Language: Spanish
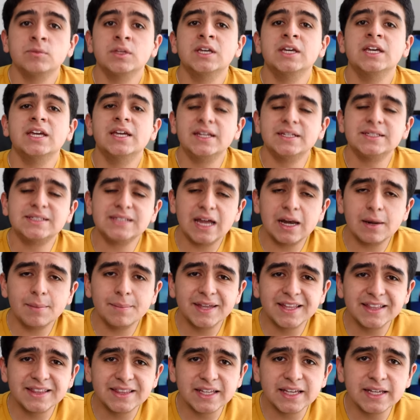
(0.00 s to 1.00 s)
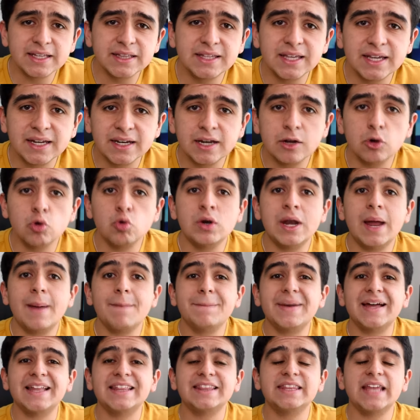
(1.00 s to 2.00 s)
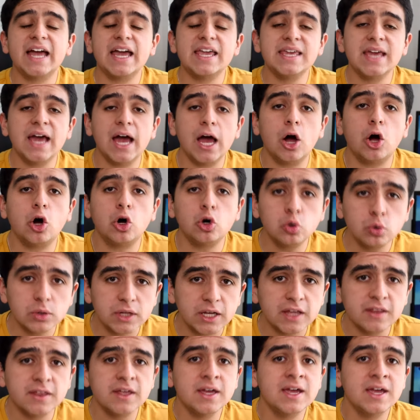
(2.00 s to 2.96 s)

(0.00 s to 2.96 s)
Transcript: Inicialmente tiene una pantalla OLED,